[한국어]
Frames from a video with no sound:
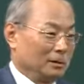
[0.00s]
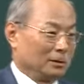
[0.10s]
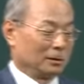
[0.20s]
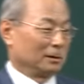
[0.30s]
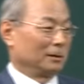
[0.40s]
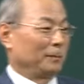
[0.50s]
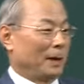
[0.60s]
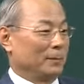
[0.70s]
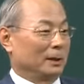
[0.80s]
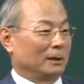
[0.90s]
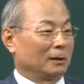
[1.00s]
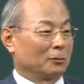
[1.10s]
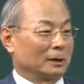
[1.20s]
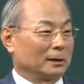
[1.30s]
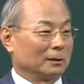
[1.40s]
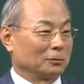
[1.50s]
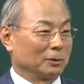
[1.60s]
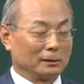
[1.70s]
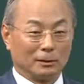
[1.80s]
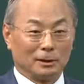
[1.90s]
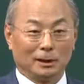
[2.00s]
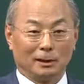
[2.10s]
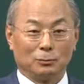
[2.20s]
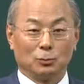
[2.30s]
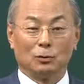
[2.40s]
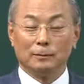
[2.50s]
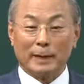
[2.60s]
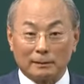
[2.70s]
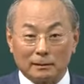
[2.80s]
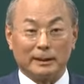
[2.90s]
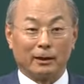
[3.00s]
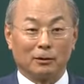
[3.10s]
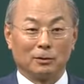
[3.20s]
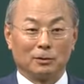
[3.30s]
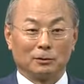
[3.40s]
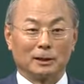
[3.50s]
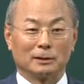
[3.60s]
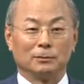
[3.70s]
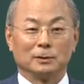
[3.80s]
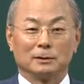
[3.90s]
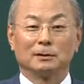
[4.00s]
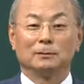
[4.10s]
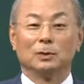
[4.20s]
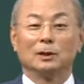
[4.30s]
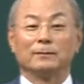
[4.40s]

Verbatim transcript: 어, 판매를 하러 왔다고 그랬더니 뭘 만드냐요. 그래서 지금 뭘